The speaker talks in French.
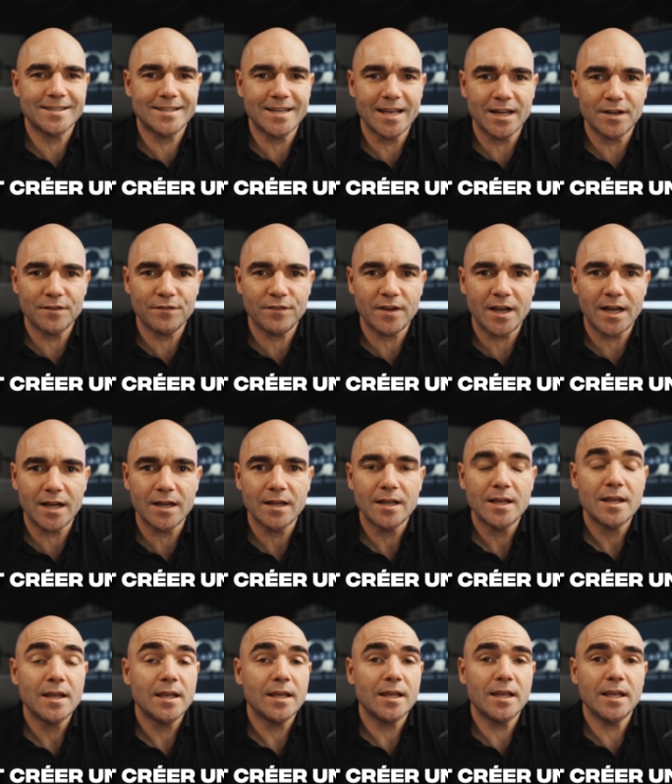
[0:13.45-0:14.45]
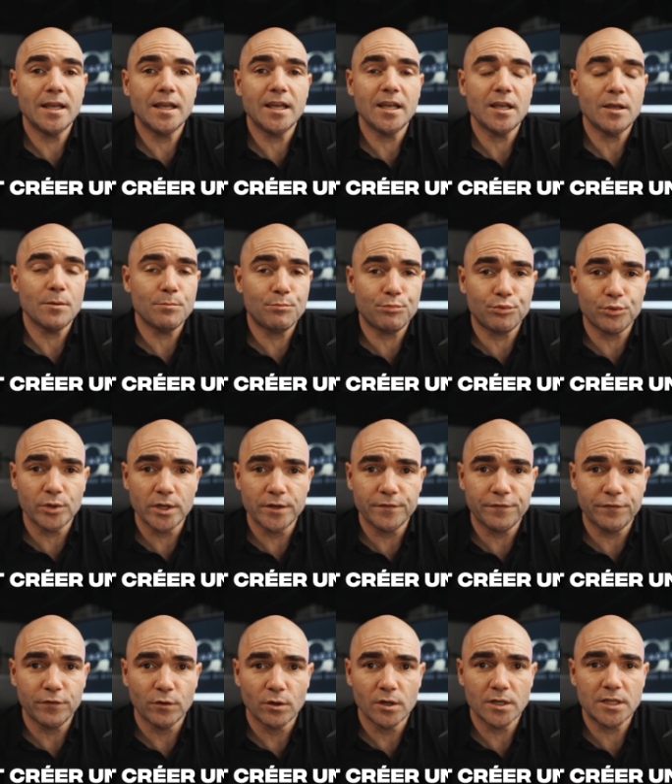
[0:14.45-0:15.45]
Canva et
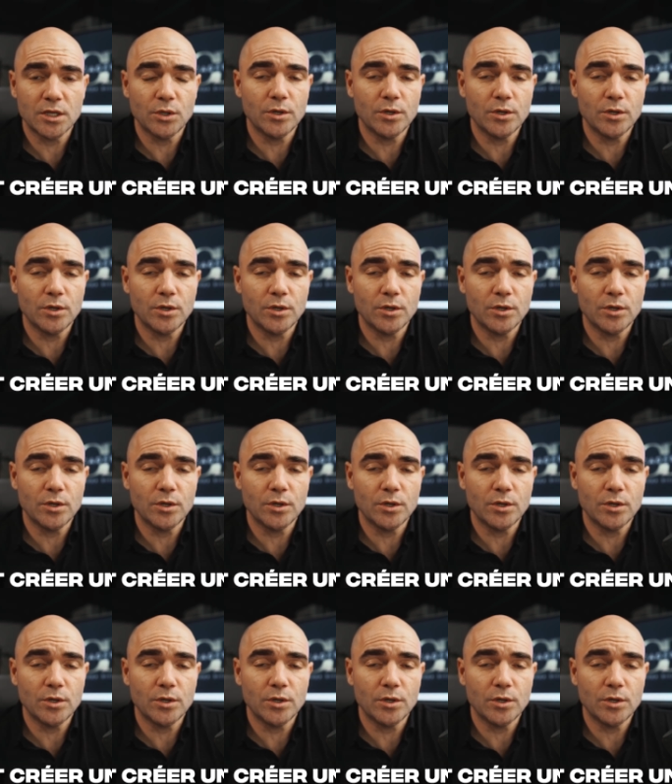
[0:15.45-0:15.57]
Printful,